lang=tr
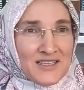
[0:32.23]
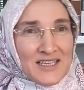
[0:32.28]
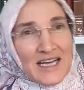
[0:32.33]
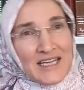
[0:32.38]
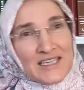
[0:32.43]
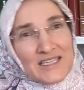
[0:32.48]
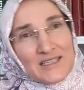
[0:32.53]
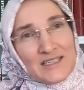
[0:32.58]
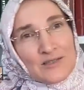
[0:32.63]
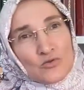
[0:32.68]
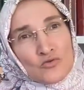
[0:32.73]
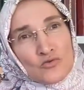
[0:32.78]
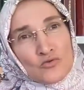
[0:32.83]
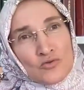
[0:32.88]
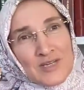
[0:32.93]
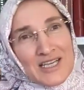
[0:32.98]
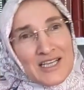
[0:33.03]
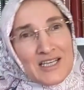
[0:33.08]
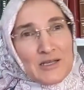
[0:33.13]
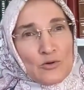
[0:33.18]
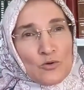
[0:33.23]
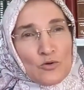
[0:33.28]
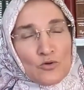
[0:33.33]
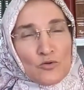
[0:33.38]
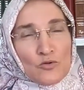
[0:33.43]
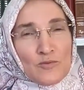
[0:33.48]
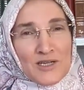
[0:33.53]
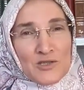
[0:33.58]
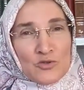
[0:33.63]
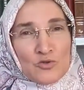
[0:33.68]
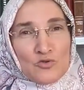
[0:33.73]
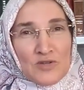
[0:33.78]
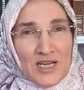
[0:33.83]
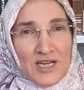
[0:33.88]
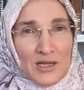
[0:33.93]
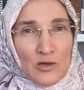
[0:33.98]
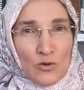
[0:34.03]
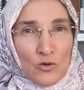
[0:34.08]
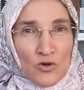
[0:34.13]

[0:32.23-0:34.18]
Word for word: Yani sürekli okumak, sürekli